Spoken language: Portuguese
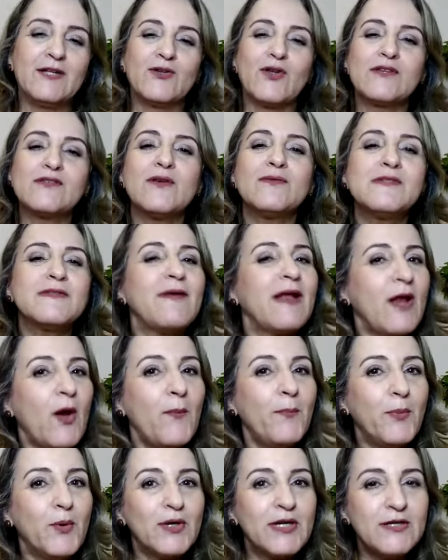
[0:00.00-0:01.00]
Nós vamos falar
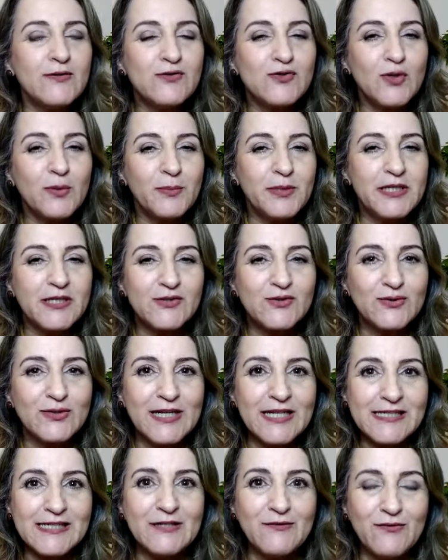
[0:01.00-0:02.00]
um pouquinho sobre isso
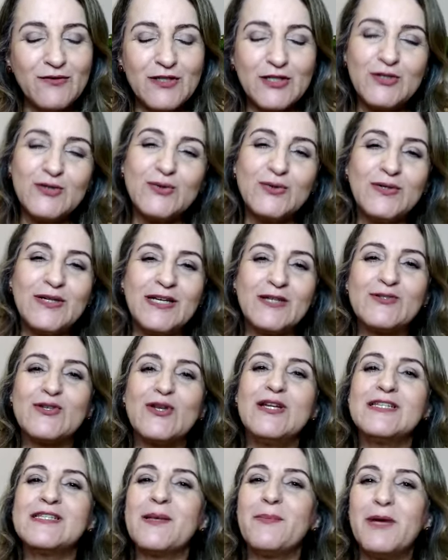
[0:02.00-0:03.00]
nesse vídeo. Eu
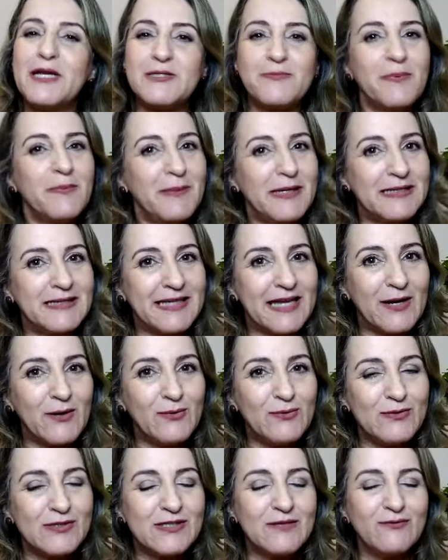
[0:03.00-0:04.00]
sou Elizabeth
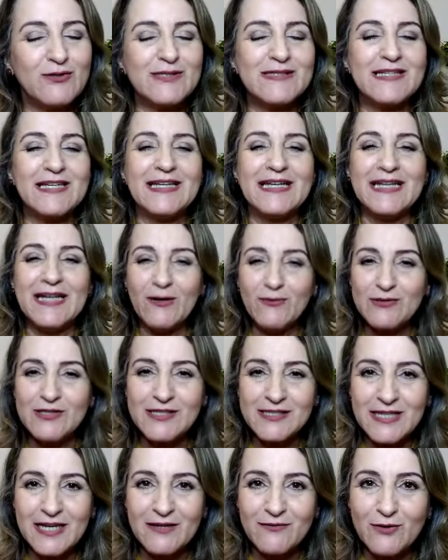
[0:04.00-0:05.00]
Pimentel. Se você não
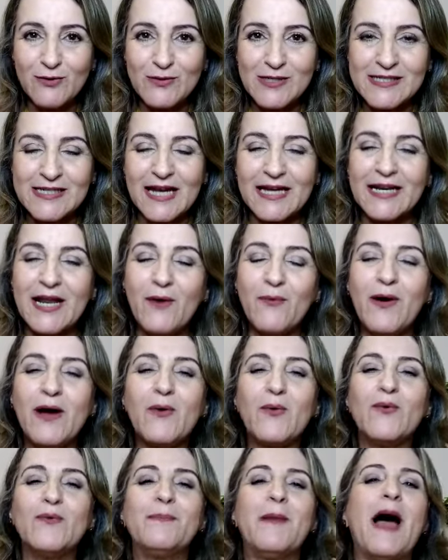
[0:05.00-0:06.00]
se inscreveu nesse canal,
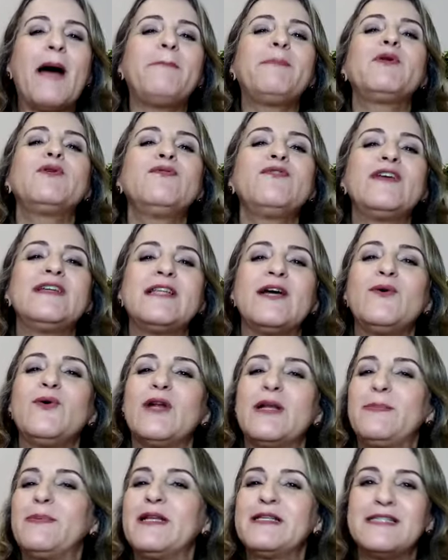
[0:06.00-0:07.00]
aproveita
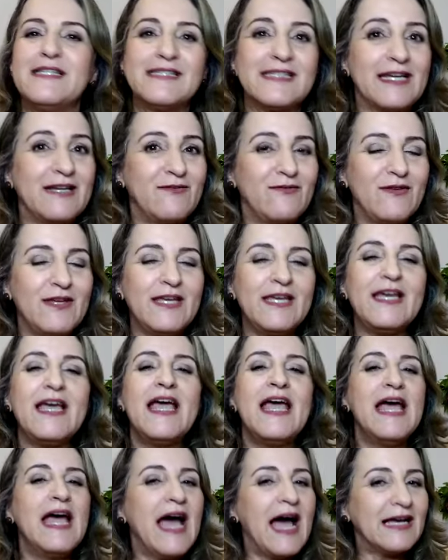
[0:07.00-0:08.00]
agora para se inscrever,
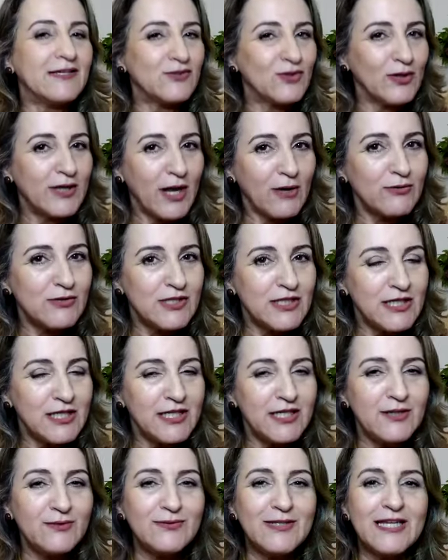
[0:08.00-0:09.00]
acionar o
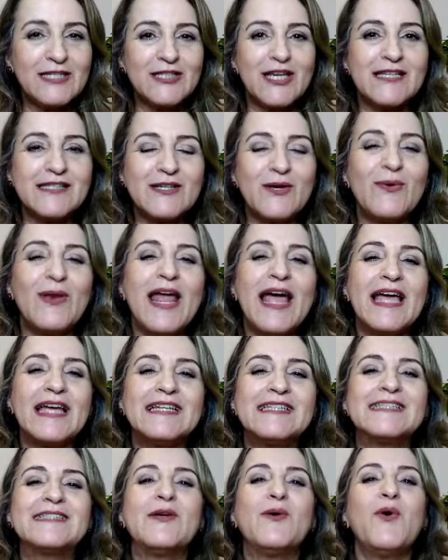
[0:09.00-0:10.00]
sininho, deixar seu
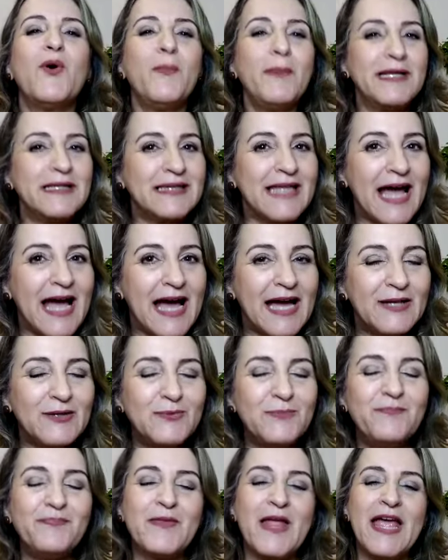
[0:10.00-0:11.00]
like, seu
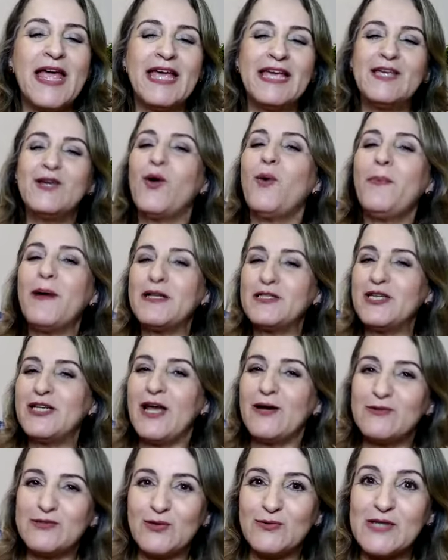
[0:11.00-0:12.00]
comentário e
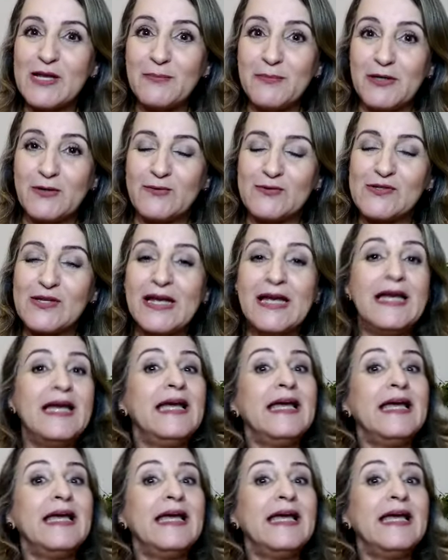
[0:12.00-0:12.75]
compartilhar com seus amigos.